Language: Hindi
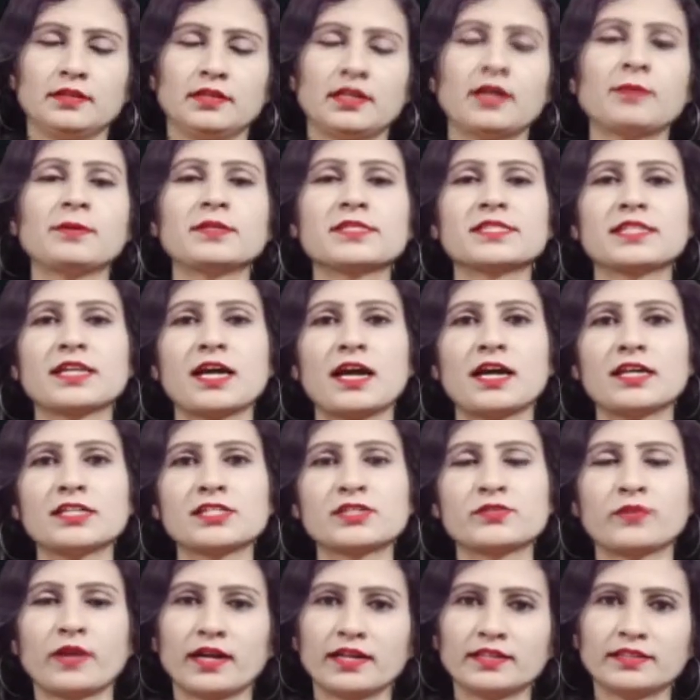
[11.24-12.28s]
नमस्कार
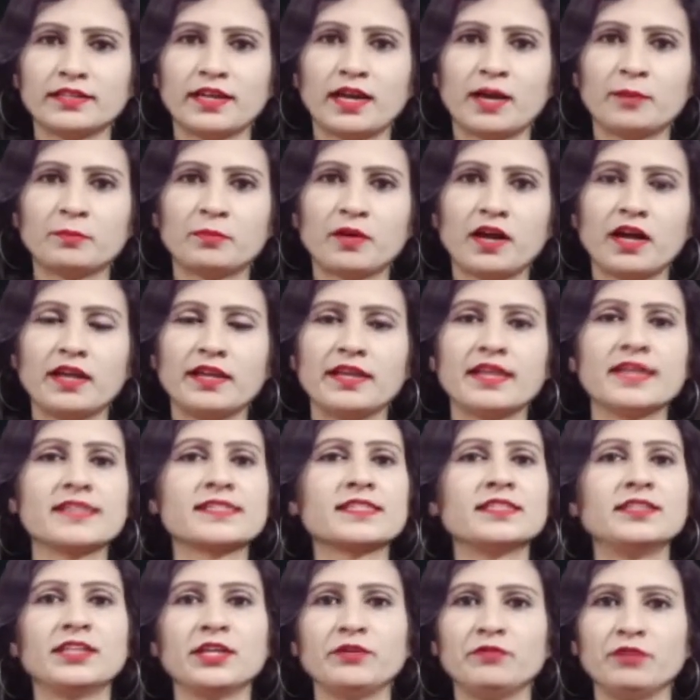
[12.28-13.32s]
स्वागत है आपका
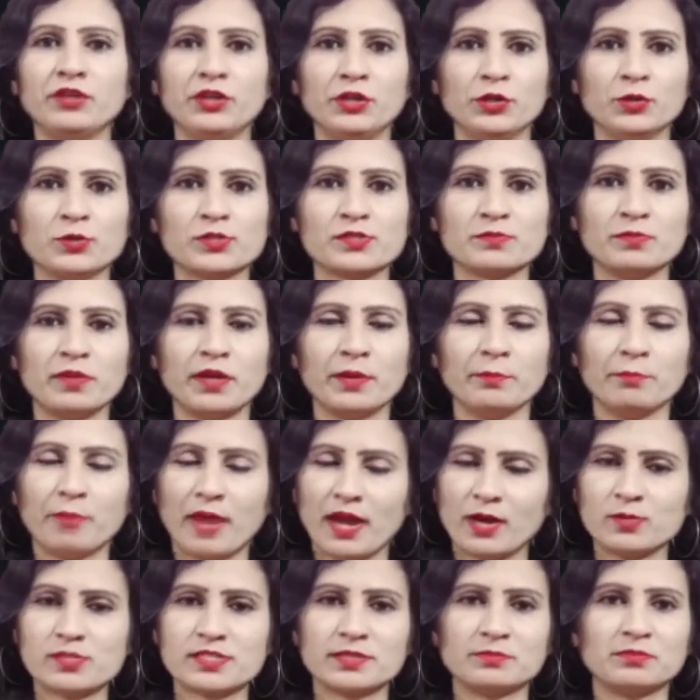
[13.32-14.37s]
नेशन टीवी न्यूज में मैं
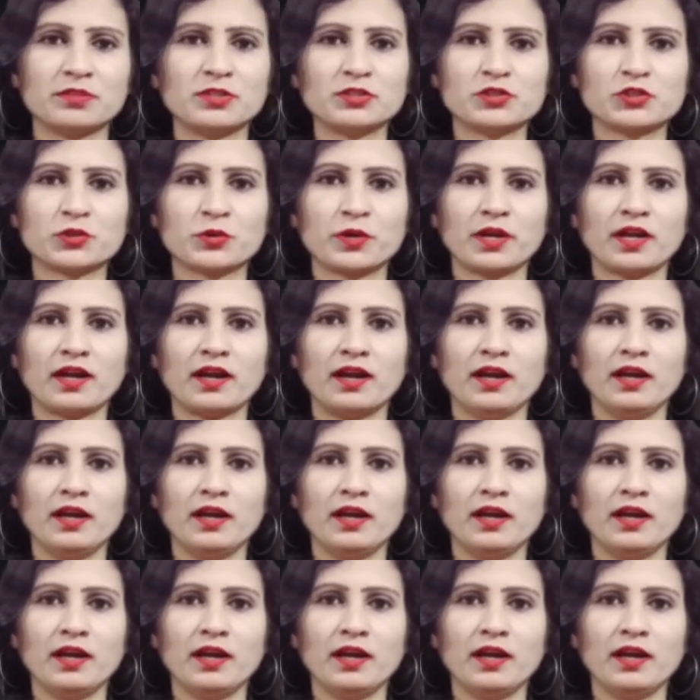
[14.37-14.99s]
हूं सिमरन शुक्ला